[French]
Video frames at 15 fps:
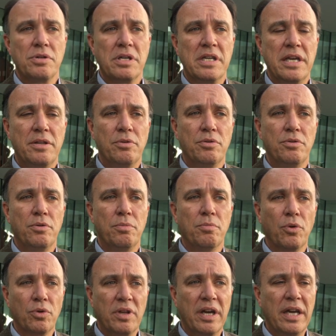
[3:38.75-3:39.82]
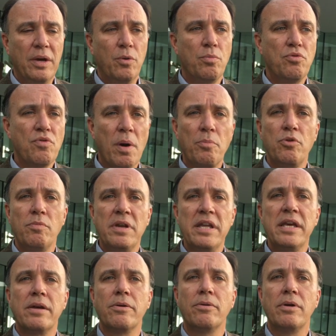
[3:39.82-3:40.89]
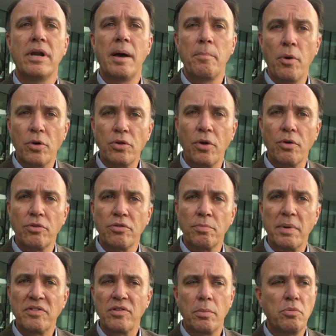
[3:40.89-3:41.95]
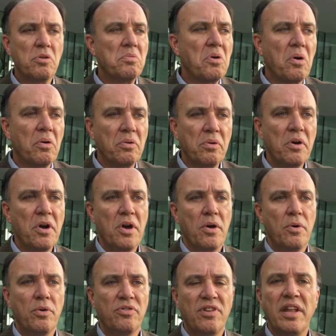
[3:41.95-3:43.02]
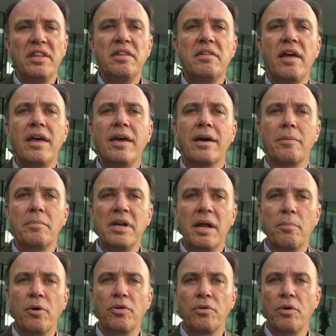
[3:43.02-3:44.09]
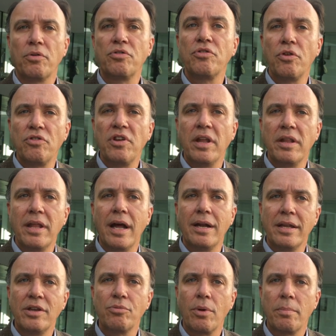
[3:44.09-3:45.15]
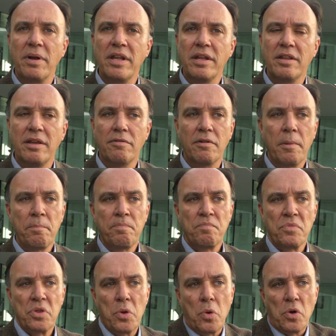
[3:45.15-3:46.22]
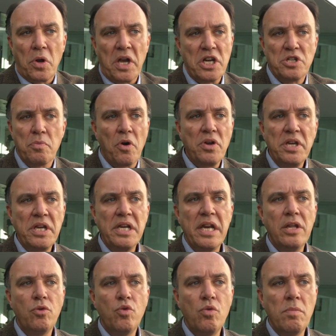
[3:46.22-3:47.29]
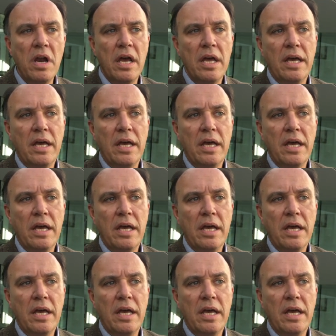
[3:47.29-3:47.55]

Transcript: qui est de, montrer au pouvoir public l'importance, pas simplement sanitaire, mais l'importance sociétale des soins palliatifs. Donc l'engagement, il est double,